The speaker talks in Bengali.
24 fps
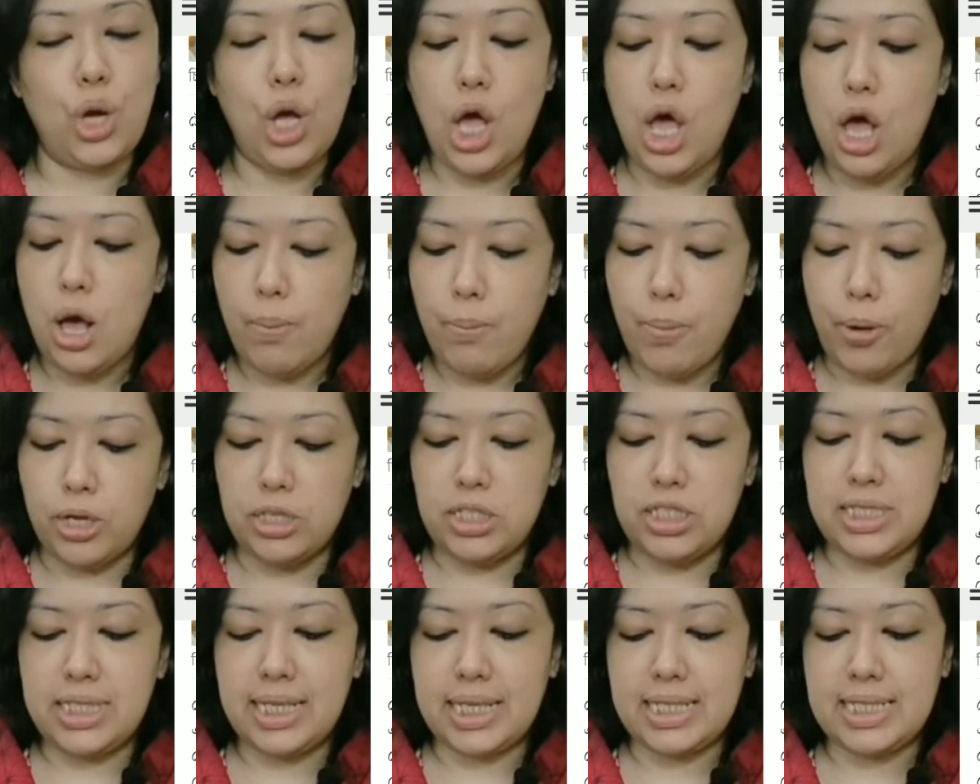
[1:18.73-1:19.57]

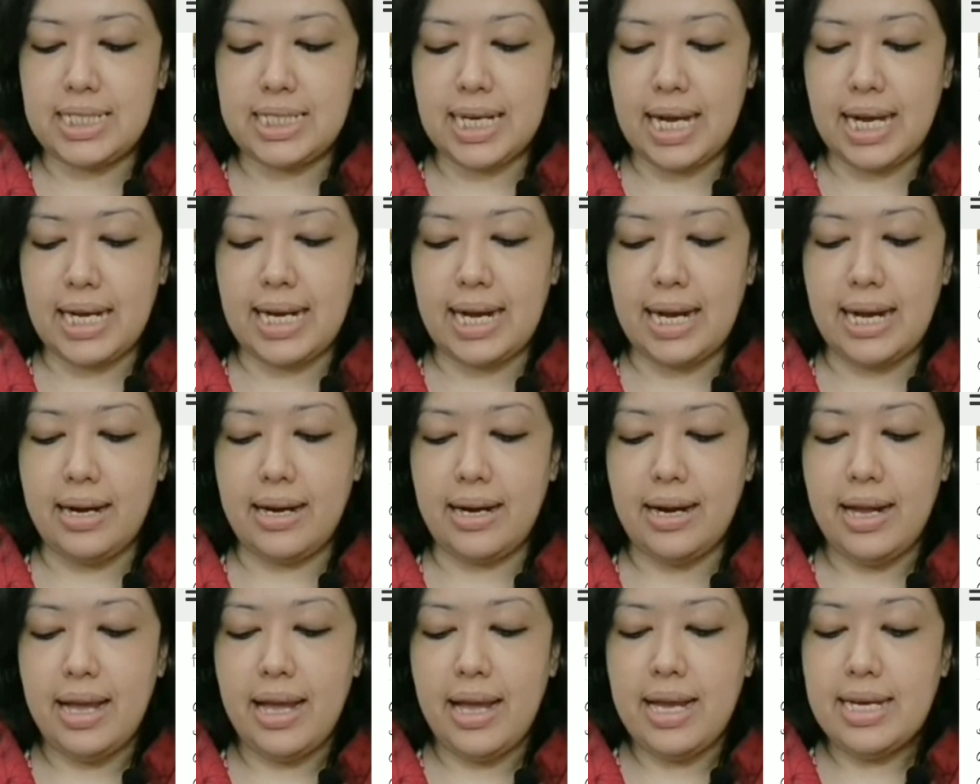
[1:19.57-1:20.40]
পঞ্চাশ টাকার
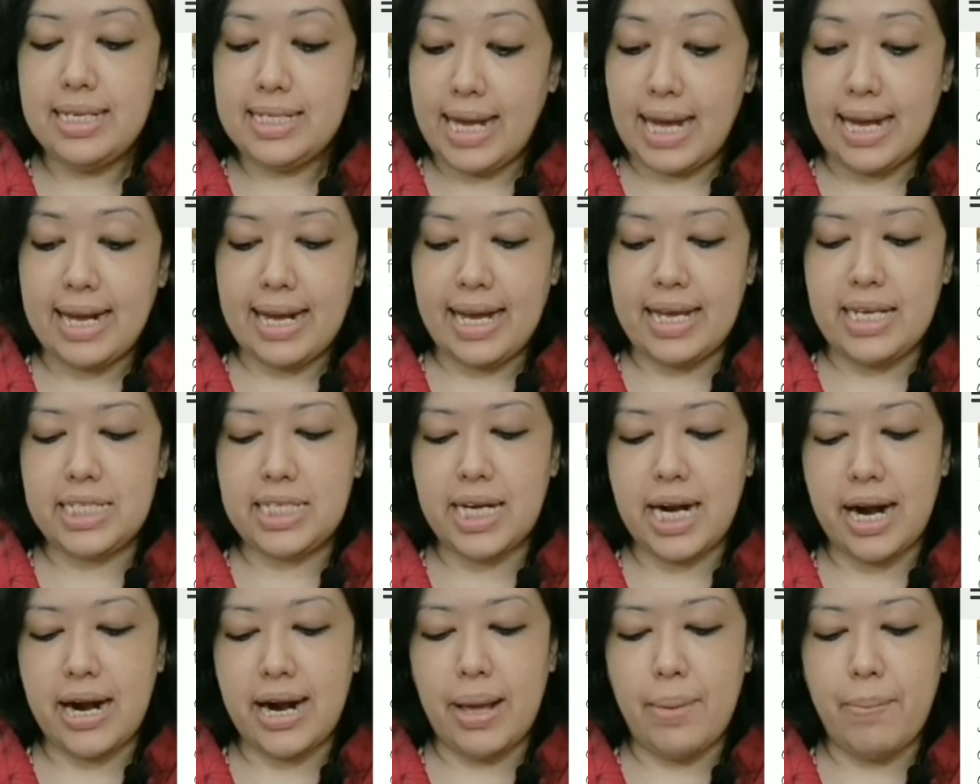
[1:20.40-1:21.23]
টাকায়
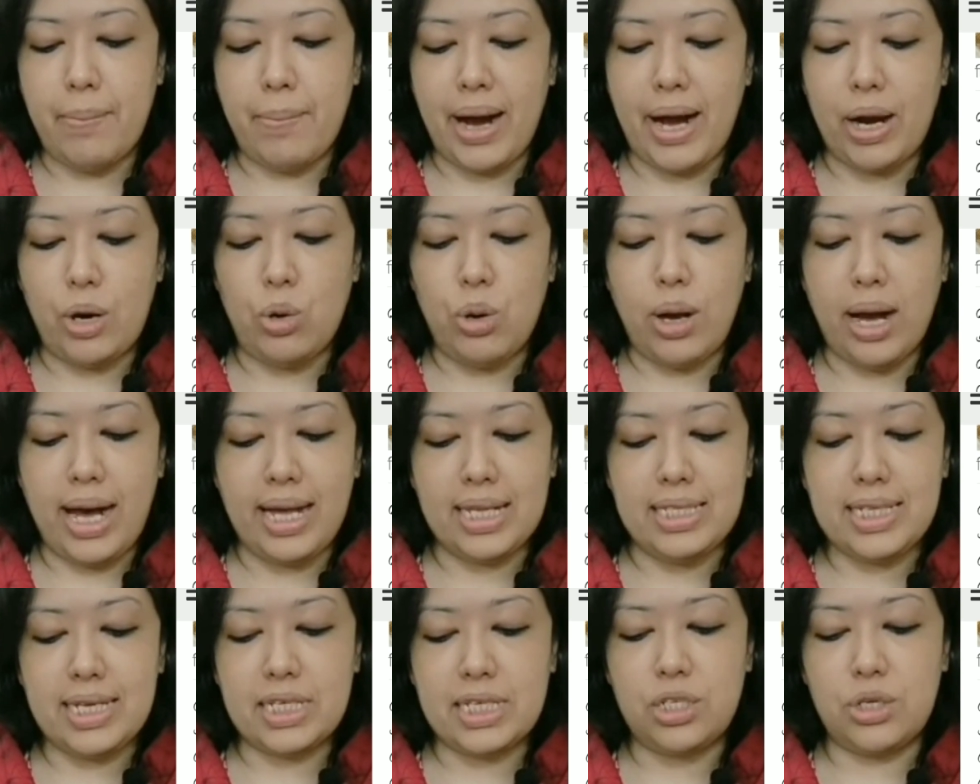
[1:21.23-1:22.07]
সাড়ে বারো
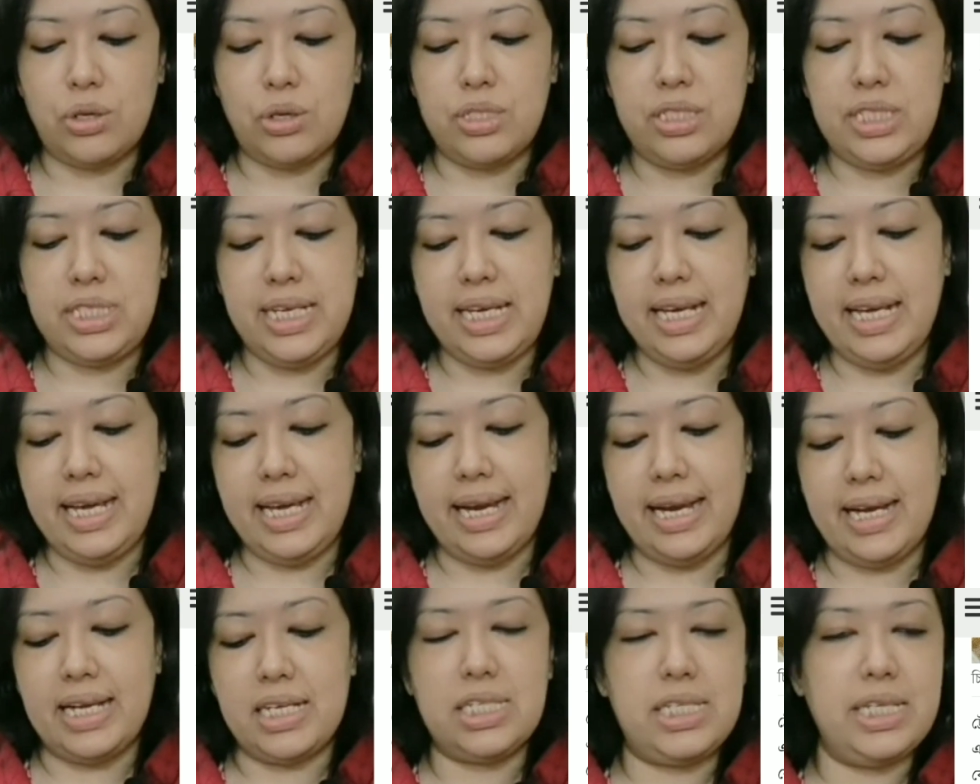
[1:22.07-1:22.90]
হাজার টন চিনি
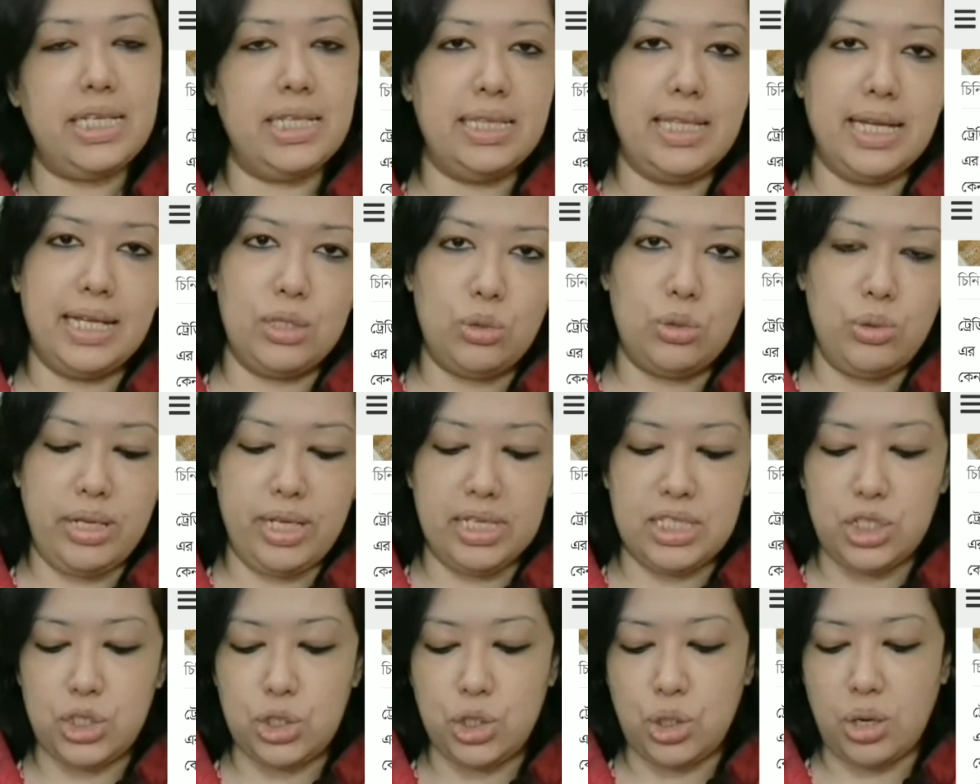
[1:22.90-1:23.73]
কেনার সিদ্ধান্ত
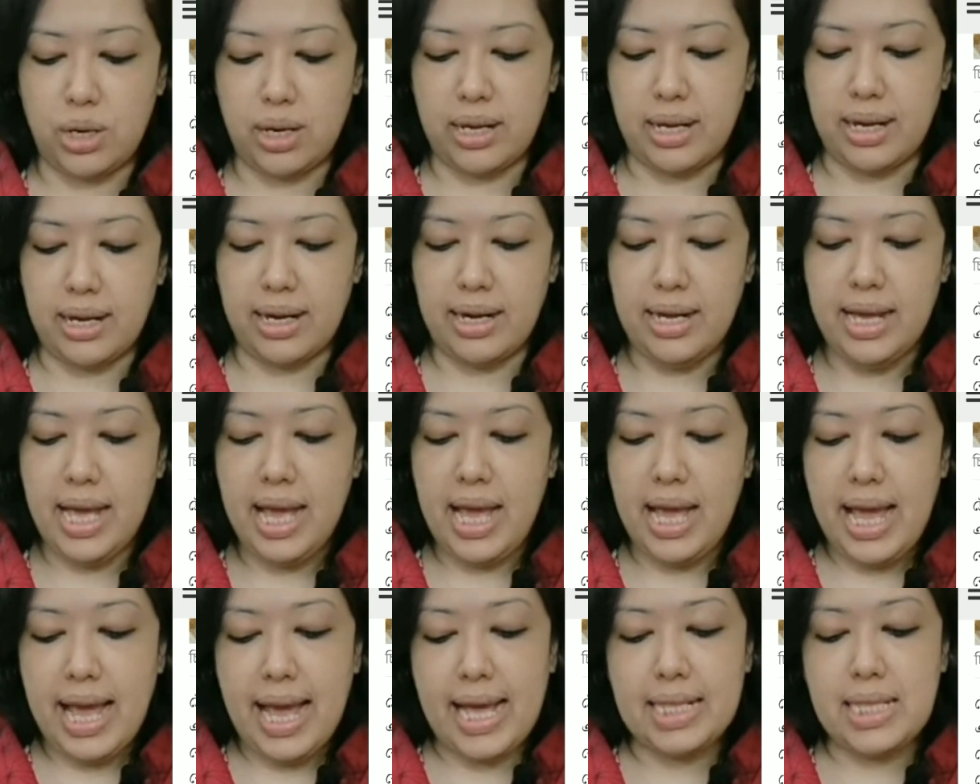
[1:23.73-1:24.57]
নিয়েছে সরকার
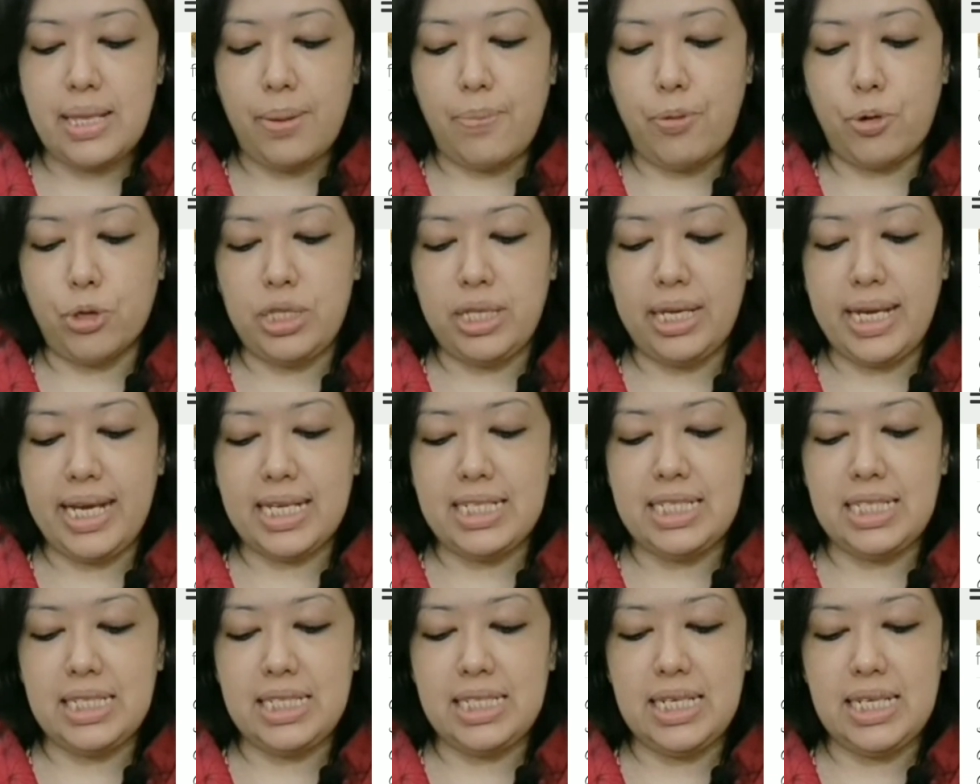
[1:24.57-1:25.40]
এতে প্রতি
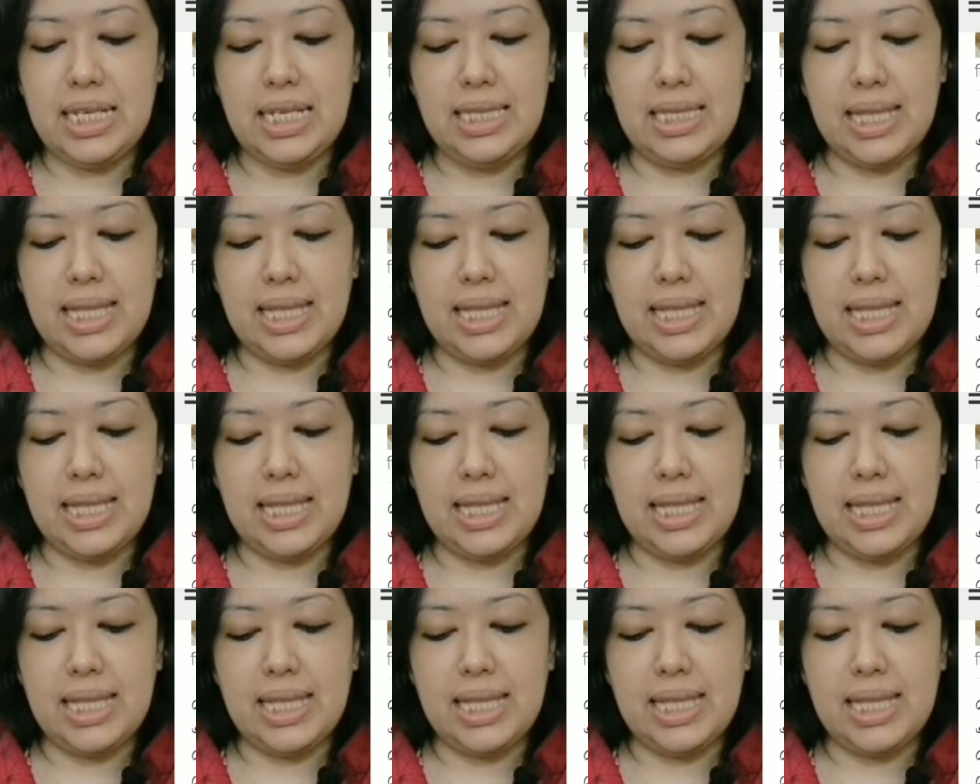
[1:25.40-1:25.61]
কেজি চিনির দাম